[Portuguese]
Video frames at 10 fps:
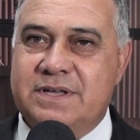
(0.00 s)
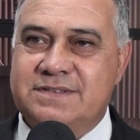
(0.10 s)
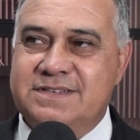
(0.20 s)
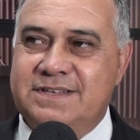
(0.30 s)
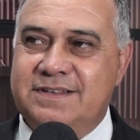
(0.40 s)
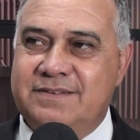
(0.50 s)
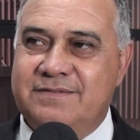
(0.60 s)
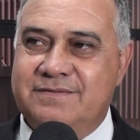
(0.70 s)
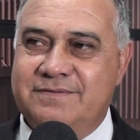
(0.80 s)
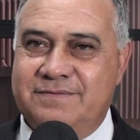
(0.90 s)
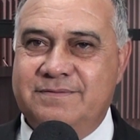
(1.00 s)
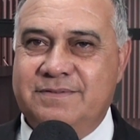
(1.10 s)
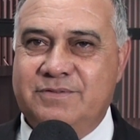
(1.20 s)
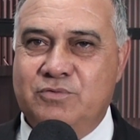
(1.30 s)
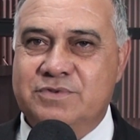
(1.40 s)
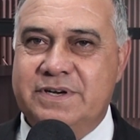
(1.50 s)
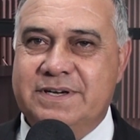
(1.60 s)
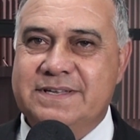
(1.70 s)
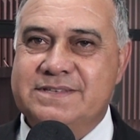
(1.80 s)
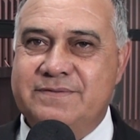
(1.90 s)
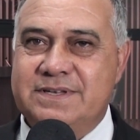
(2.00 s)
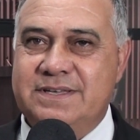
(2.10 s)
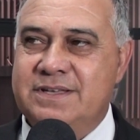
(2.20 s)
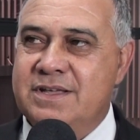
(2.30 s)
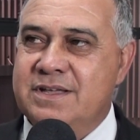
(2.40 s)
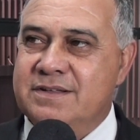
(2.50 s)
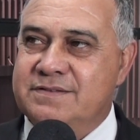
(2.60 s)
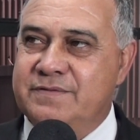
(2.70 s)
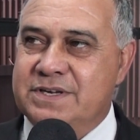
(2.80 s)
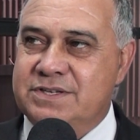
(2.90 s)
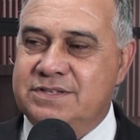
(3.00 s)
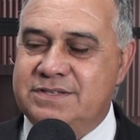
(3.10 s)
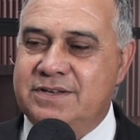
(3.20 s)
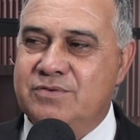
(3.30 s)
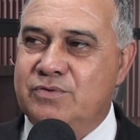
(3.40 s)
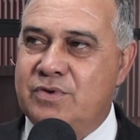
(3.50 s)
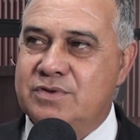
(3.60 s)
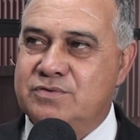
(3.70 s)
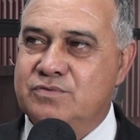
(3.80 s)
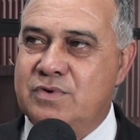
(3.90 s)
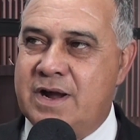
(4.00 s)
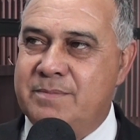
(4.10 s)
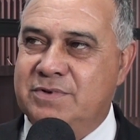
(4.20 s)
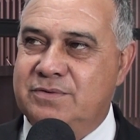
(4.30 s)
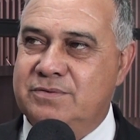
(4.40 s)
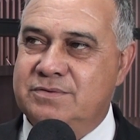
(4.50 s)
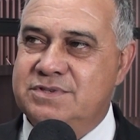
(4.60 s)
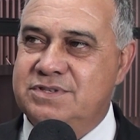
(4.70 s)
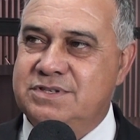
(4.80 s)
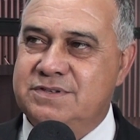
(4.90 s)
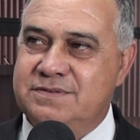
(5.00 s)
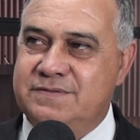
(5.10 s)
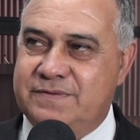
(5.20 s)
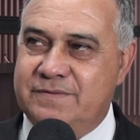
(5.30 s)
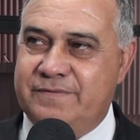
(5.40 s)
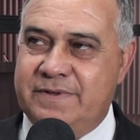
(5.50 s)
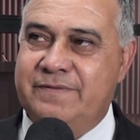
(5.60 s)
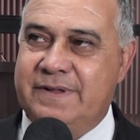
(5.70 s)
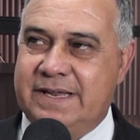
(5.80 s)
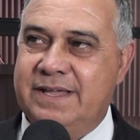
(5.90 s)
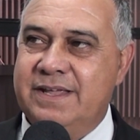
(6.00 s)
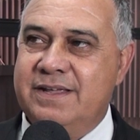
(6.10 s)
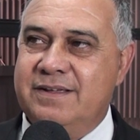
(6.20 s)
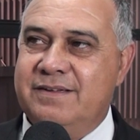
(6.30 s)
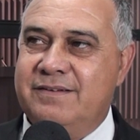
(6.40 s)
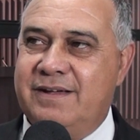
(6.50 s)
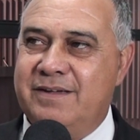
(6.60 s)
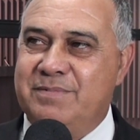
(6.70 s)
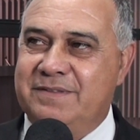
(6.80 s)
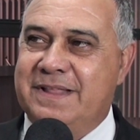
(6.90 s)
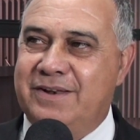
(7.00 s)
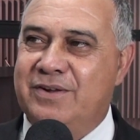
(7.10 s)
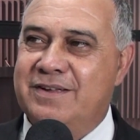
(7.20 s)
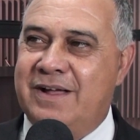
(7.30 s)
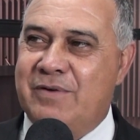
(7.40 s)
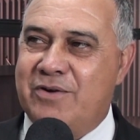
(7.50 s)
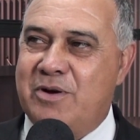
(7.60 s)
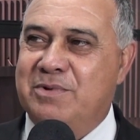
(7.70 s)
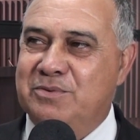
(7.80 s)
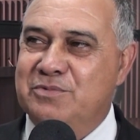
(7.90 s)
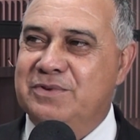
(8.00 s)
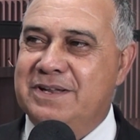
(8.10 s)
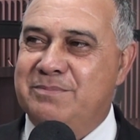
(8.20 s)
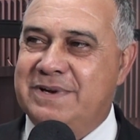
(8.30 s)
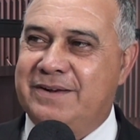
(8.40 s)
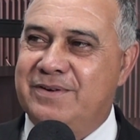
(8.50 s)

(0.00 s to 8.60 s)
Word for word: assim, com certeza vai vai ser o nosso árbitro de, de FIFA, né? apitar tá uma Copa do Mundo ainda para